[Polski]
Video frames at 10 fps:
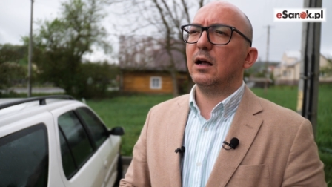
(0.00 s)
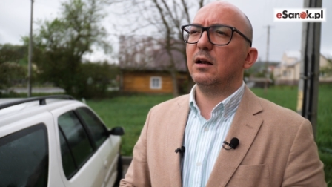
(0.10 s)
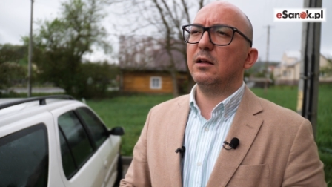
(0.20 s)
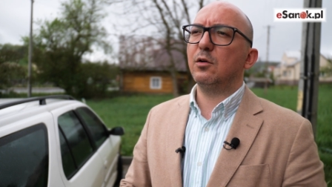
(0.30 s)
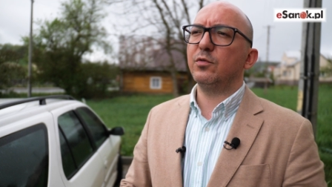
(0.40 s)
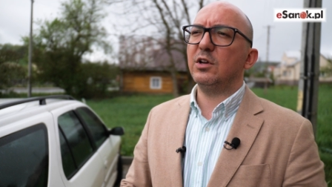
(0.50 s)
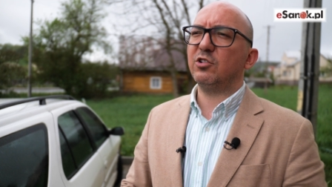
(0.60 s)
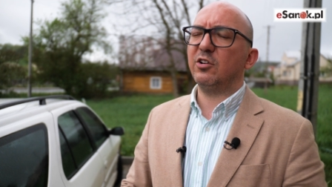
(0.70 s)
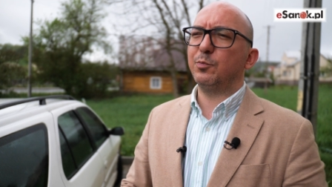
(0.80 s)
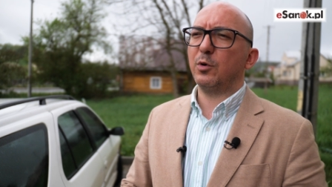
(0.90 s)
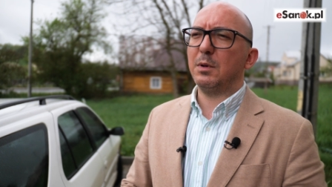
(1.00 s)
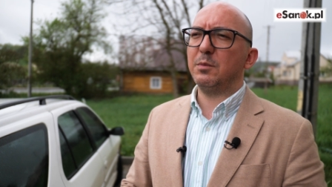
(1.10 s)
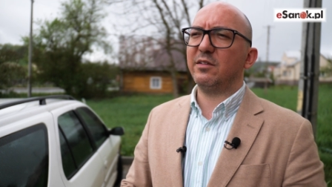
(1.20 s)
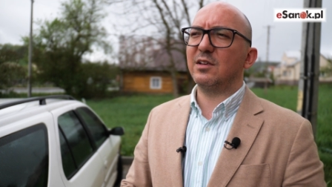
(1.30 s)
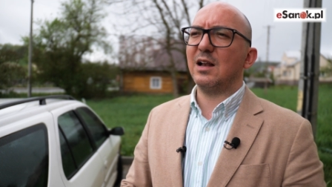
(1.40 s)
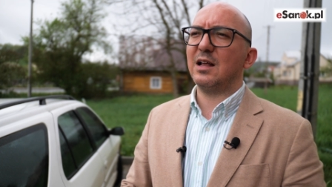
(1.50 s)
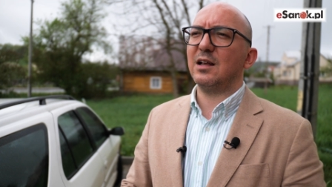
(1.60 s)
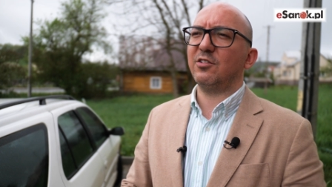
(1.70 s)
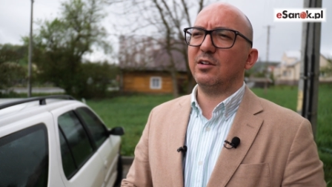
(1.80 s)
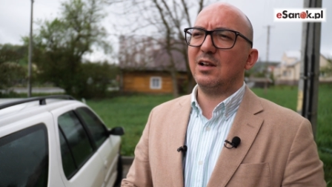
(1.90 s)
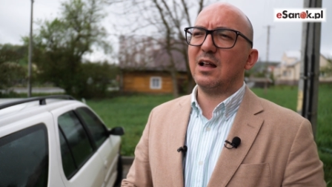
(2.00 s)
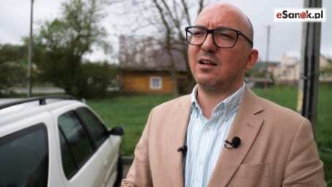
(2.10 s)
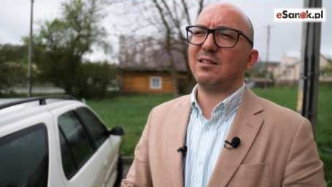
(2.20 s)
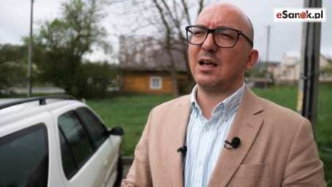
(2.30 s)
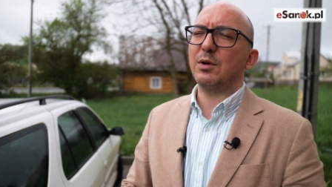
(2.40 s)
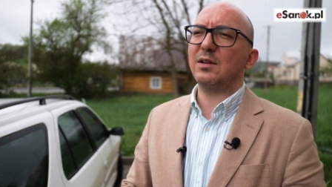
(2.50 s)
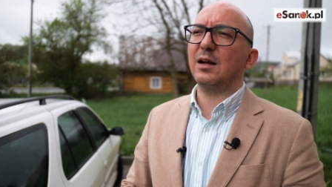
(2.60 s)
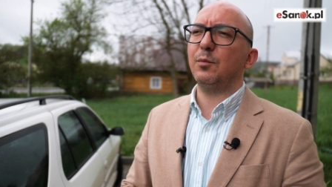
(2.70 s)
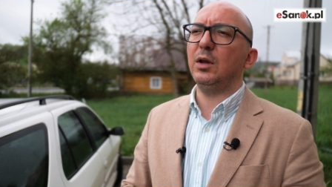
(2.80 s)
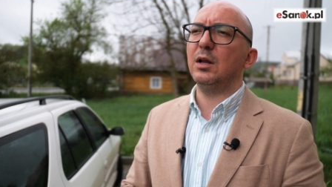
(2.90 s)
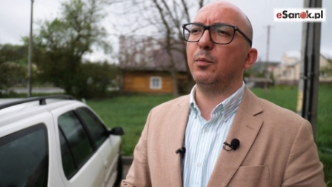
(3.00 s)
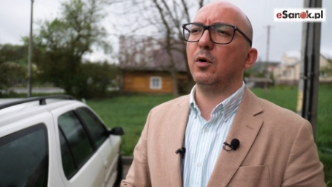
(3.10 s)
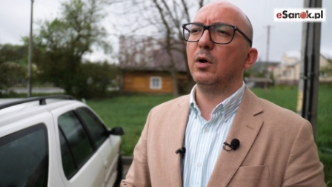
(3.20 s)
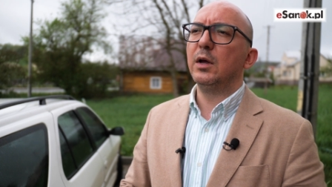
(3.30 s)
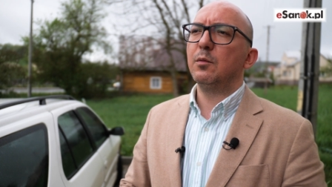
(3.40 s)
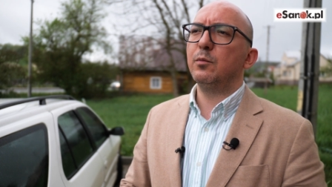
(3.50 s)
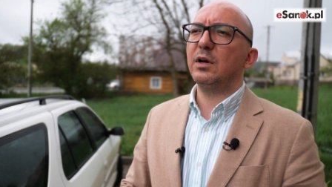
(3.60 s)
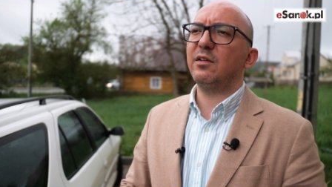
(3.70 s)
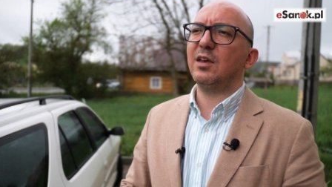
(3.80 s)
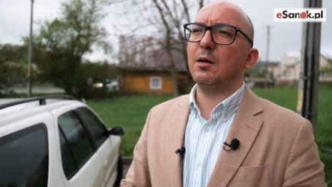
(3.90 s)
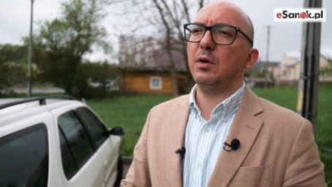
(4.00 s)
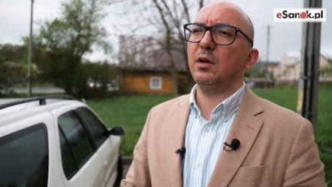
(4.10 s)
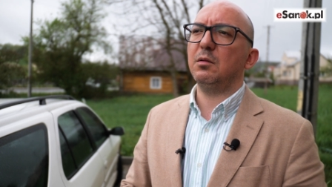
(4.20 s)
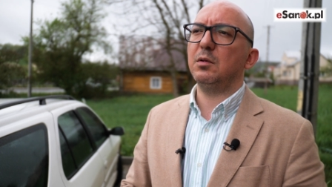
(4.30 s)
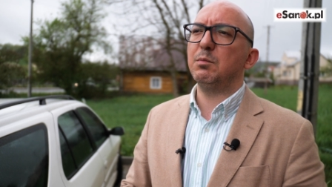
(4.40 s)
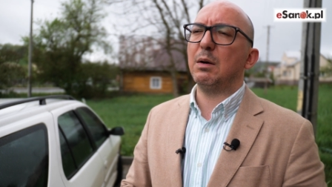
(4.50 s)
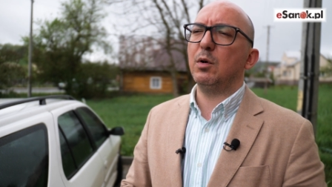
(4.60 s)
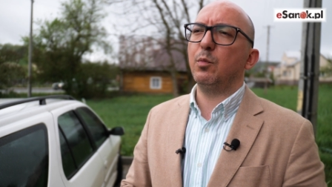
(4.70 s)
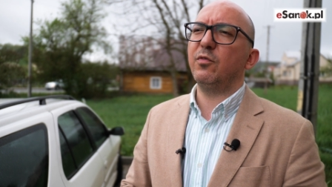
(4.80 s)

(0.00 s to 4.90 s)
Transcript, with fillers: ale również też problem jest dla nas, dla nas samych, dla gminy, bo my chcemy i mamy